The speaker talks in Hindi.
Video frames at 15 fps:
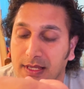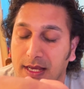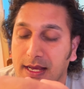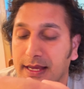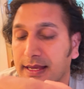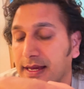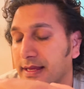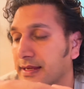
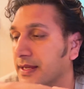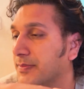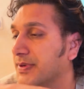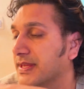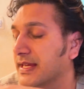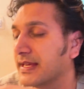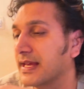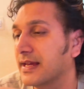हाँ यार ये
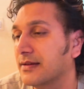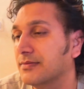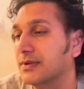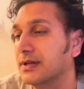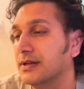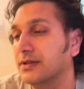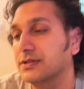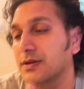पता क्या है
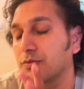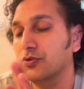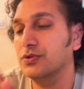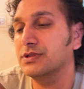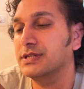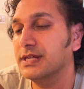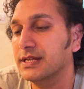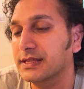सब
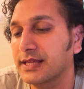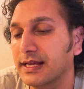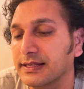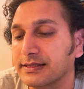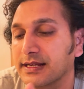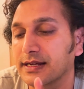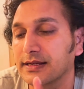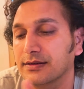हाँ, कुछ ठीक था
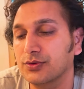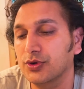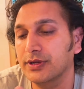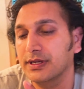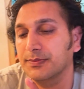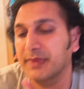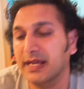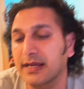इसका
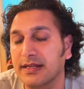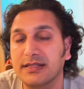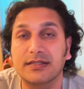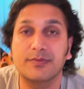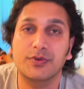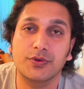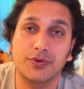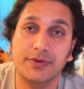कोई
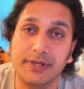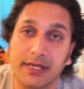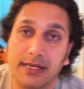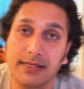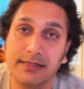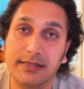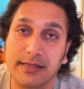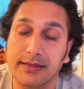मैकेनिज्म टूट गया
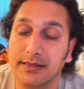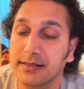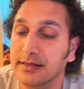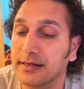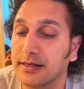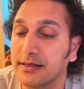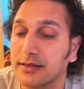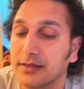इसके वही
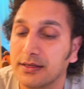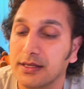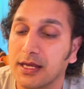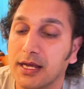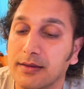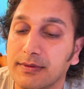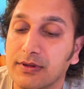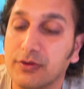तो
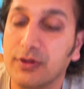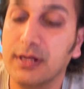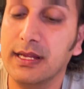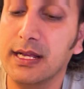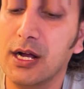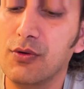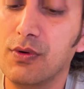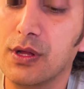अब इन्होंने
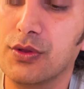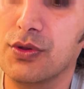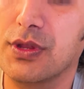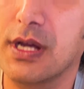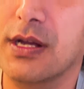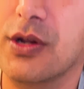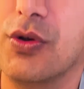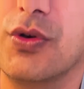लिखा हुआ तो
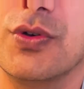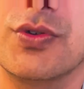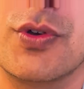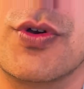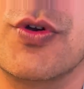था क्लोज और